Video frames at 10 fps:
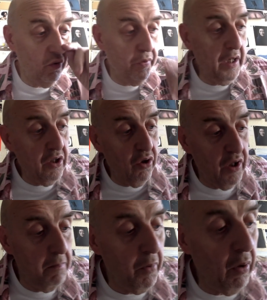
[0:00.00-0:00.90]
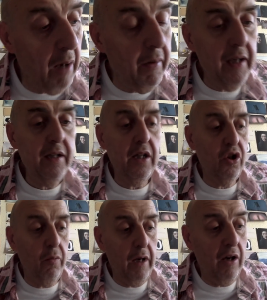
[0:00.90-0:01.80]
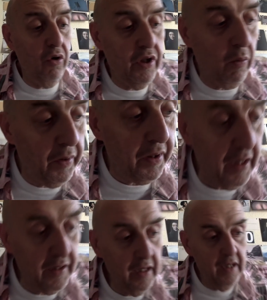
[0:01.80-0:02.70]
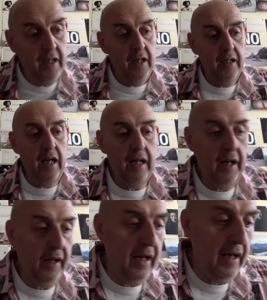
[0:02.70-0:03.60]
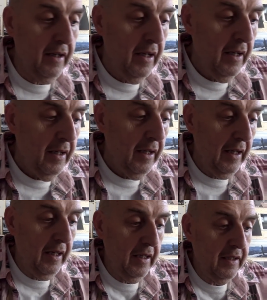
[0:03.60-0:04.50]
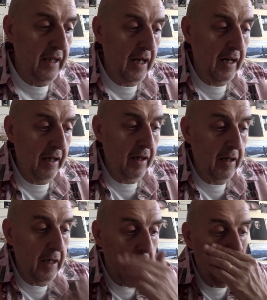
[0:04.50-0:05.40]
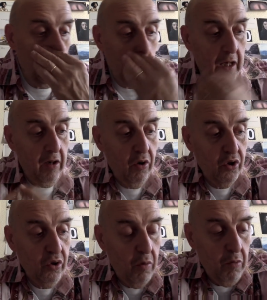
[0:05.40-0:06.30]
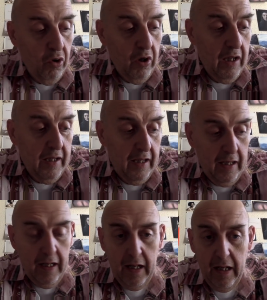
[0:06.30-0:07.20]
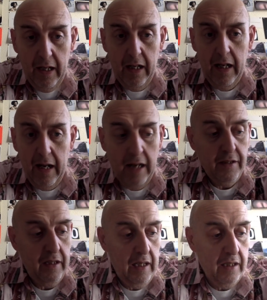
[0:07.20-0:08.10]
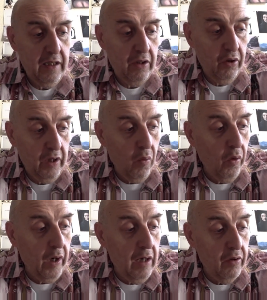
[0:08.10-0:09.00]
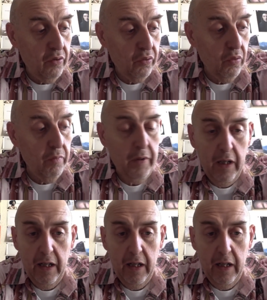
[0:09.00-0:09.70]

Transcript: sucesos improbables y sobre las consecuencias que acarrean, eh, sean eh, modelos como el de el análisis del éxito de Google, YouTube,